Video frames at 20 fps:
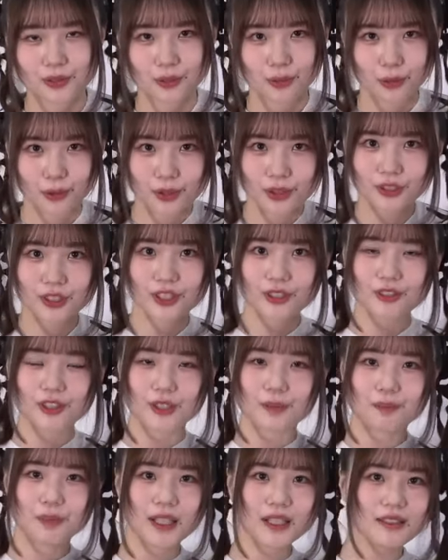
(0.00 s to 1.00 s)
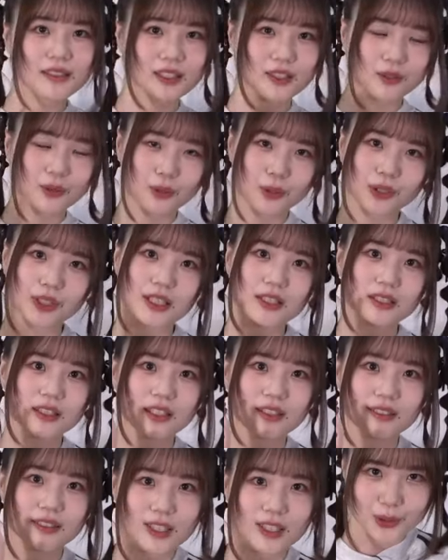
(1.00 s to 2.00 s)
送ってる一般人の子たち
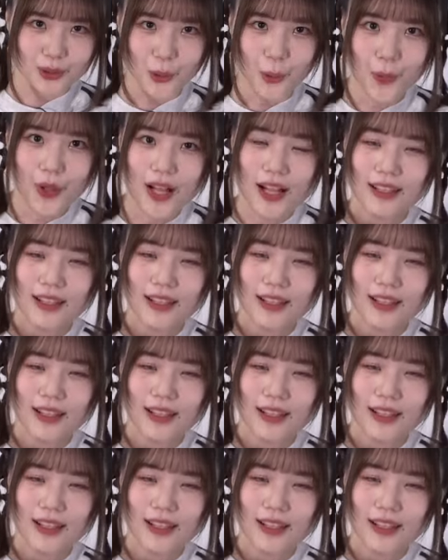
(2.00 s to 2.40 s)
なんよ。